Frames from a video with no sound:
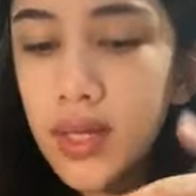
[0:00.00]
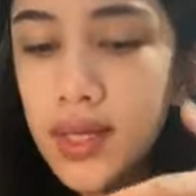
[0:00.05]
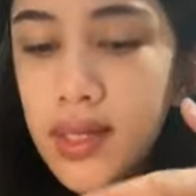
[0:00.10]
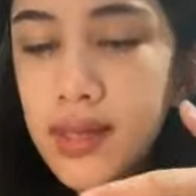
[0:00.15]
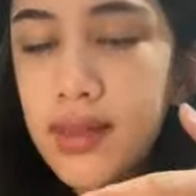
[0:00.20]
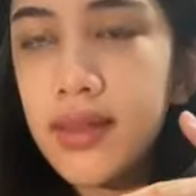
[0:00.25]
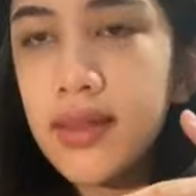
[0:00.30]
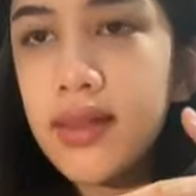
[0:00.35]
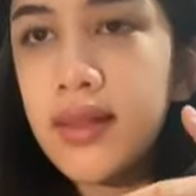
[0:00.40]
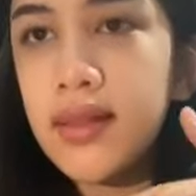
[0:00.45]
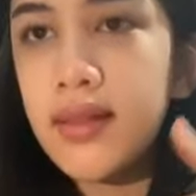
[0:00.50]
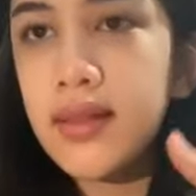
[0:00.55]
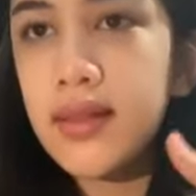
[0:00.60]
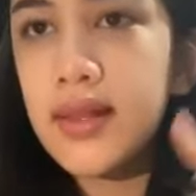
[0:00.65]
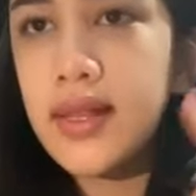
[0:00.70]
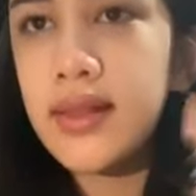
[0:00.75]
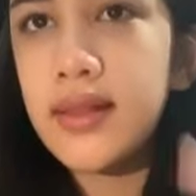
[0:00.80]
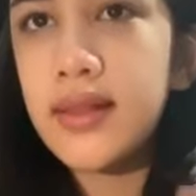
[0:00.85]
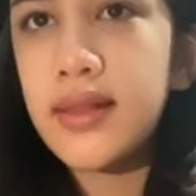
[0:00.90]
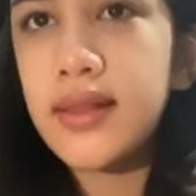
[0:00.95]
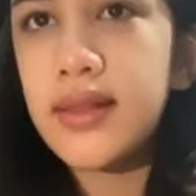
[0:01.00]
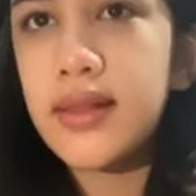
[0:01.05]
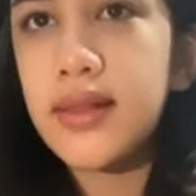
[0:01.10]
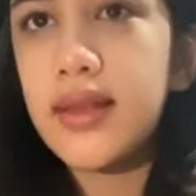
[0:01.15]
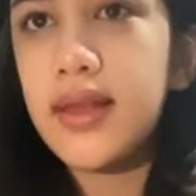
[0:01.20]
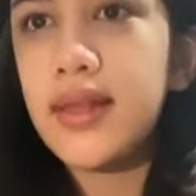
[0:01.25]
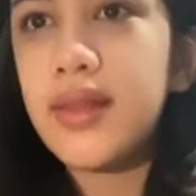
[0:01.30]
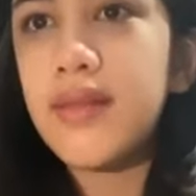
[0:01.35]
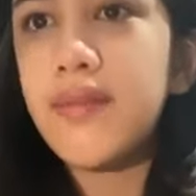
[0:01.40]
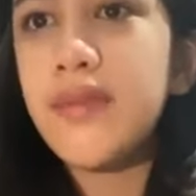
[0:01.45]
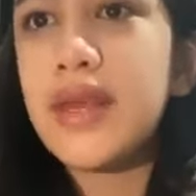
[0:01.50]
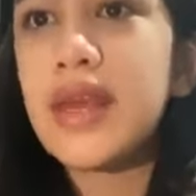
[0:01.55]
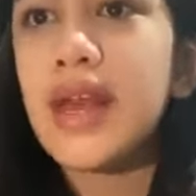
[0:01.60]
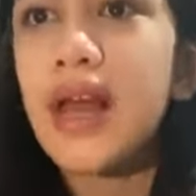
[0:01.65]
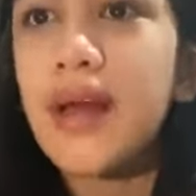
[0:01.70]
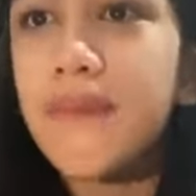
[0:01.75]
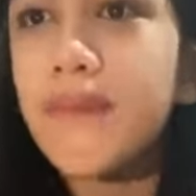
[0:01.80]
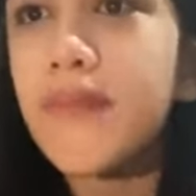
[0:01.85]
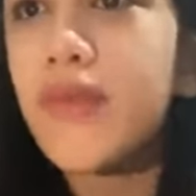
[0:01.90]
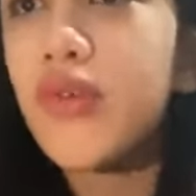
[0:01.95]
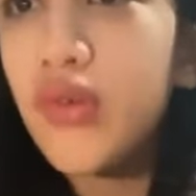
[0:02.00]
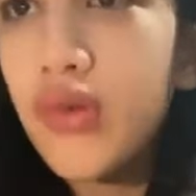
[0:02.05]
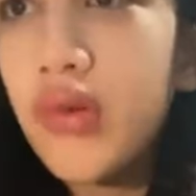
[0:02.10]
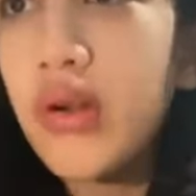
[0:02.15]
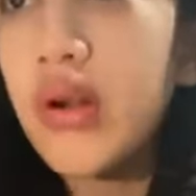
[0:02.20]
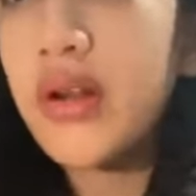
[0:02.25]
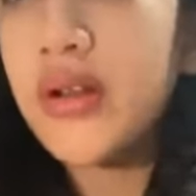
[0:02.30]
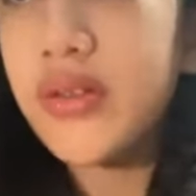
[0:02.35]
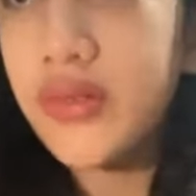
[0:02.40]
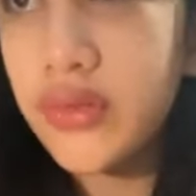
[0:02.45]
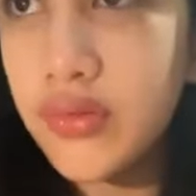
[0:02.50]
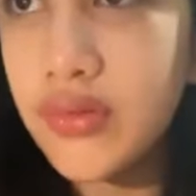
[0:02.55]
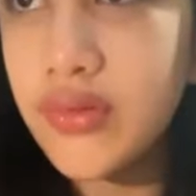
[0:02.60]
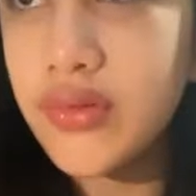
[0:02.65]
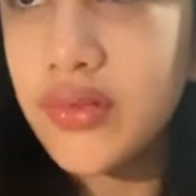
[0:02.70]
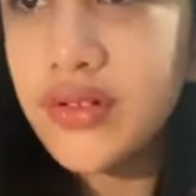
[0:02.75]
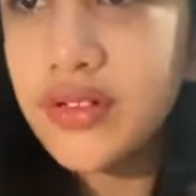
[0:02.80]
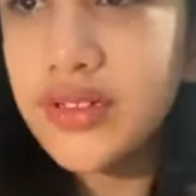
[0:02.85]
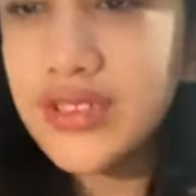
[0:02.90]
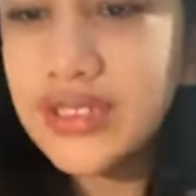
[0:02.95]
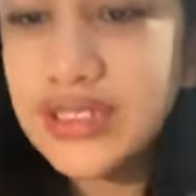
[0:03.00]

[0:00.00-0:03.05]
is this is become cool too.